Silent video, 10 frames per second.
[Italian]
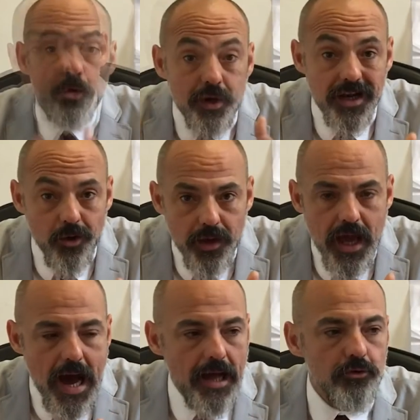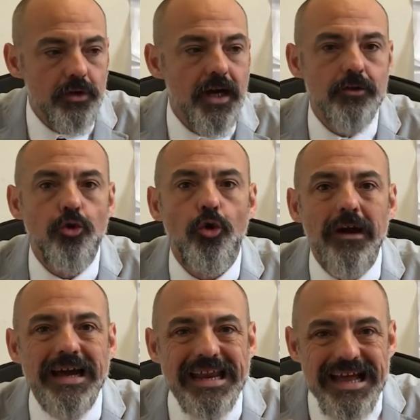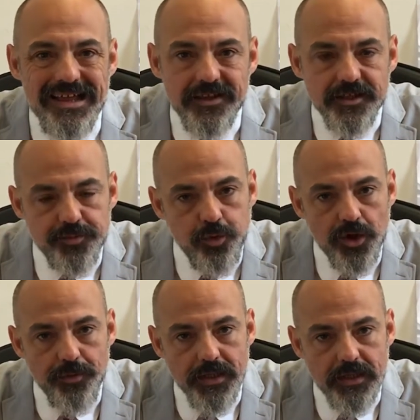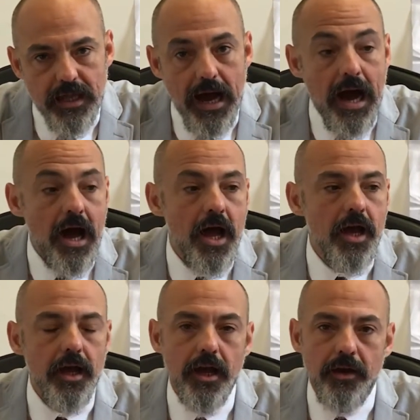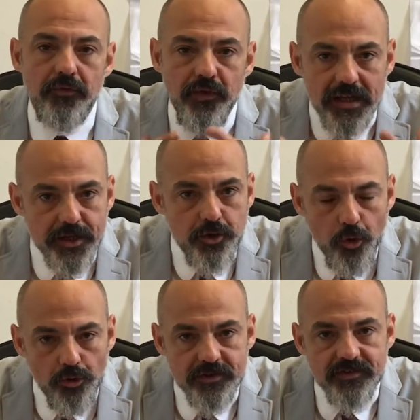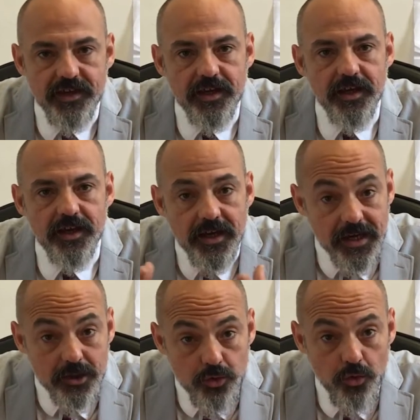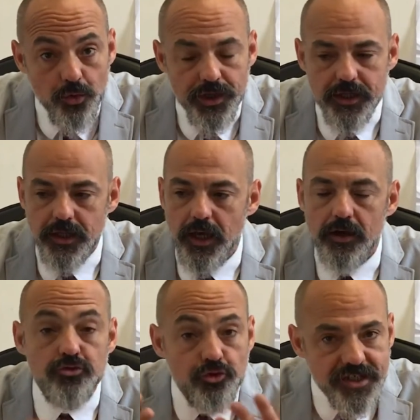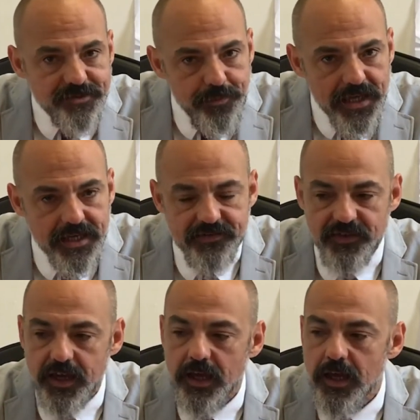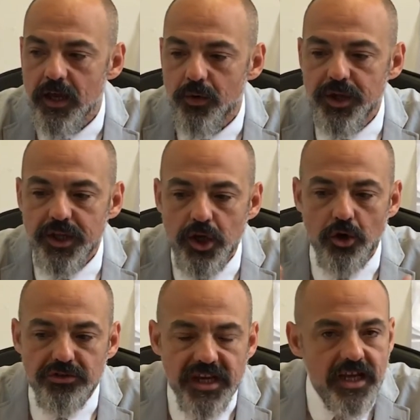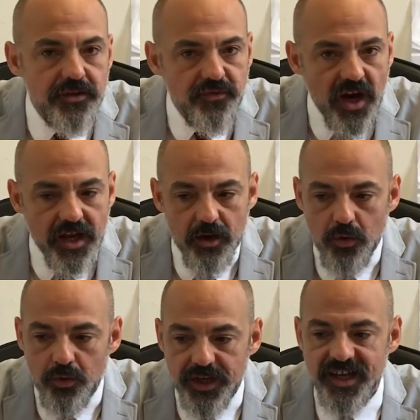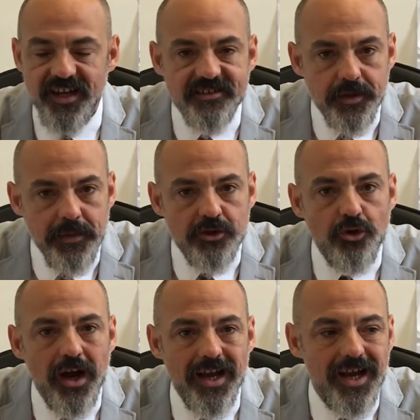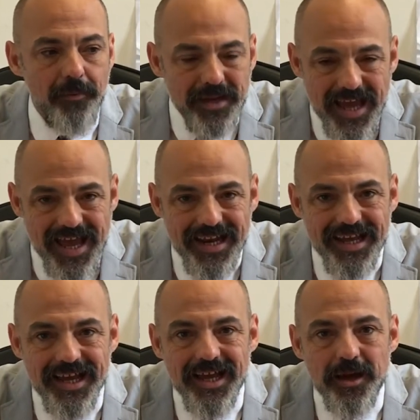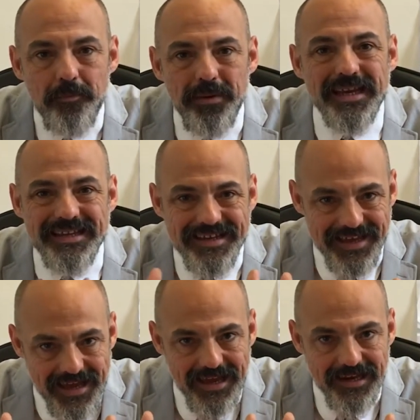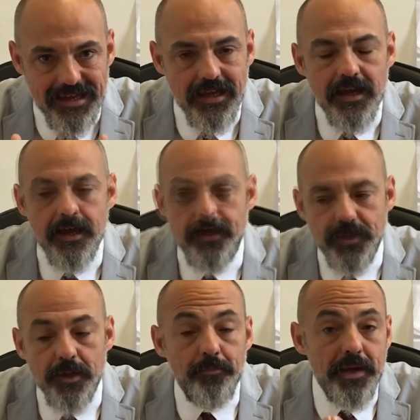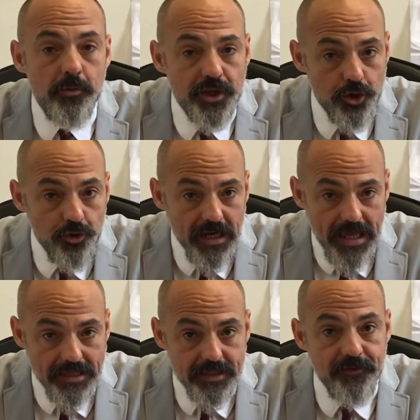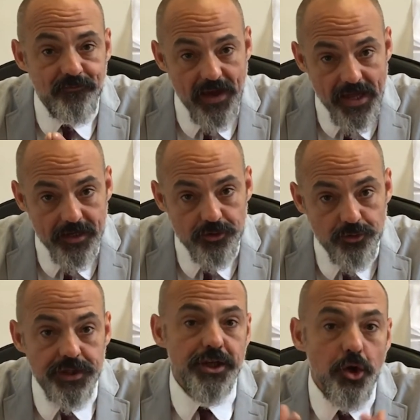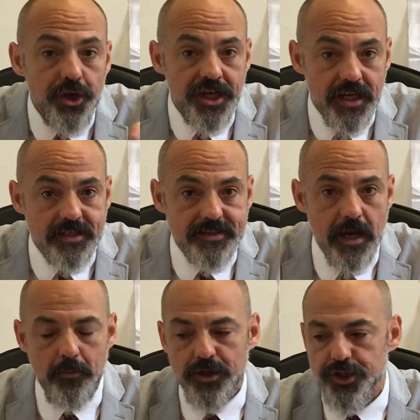plurilaureato, ha dato grande disponibilità, eh, fa dei corsi eh, gratuiti a sue spese, quindi io direi di fare un ringraziamento a Gabriele Pernichele, il primo dei non eletti in Veneto, quindi lo ringraziamo